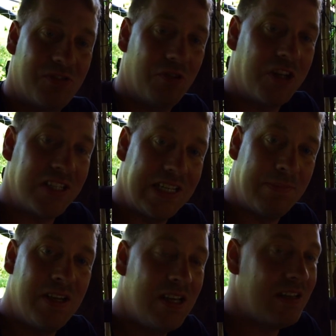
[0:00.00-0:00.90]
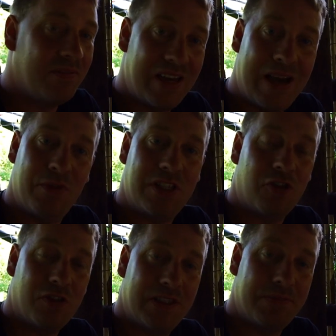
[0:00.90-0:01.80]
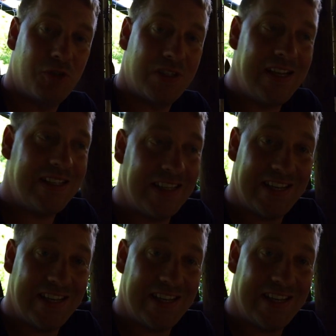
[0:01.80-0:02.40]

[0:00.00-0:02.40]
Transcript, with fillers: zu euch nehmen. Wir haben uns auch schon was bestellt. Den